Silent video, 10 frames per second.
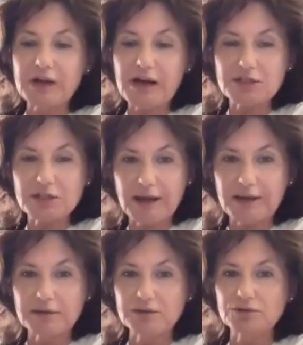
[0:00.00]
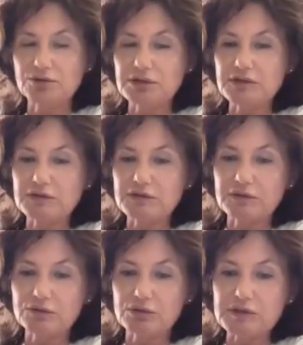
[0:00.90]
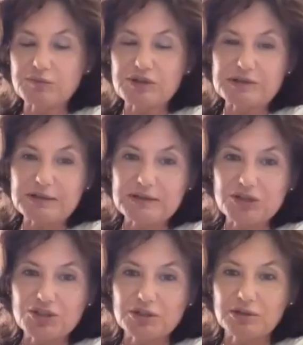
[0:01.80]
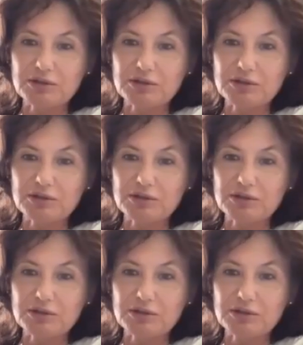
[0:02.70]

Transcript: każdy lek, który jest, który jest przez nas zażyty,